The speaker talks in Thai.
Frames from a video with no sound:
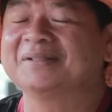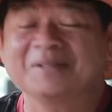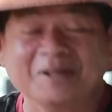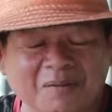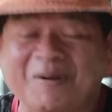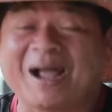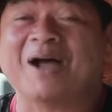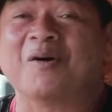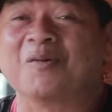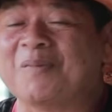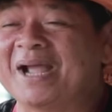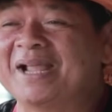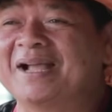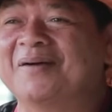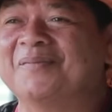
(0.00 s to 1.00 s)
เสื้อผ้าออก
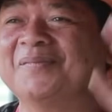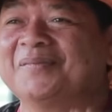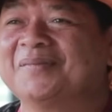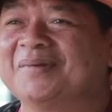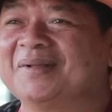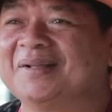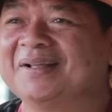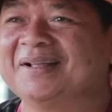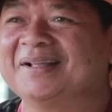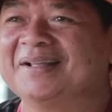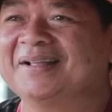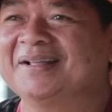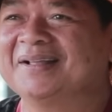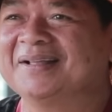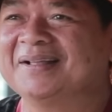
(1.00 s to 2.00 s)
ไปครับ
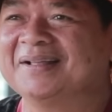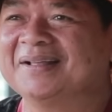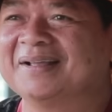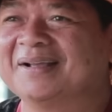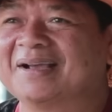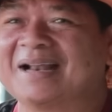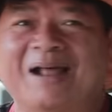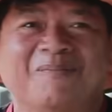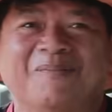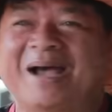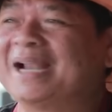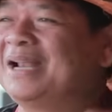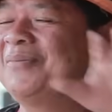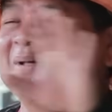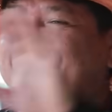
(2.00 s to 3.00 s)
กลับมา
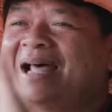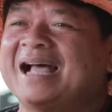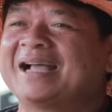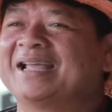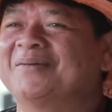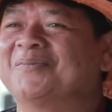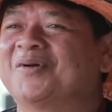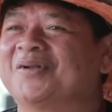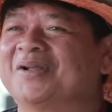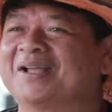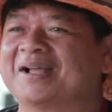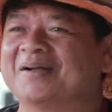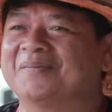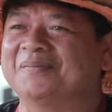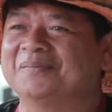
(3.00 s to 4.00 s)
นี่มาสร้างเองหมดเลย
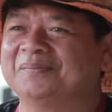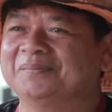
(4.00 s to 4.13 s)
ครับ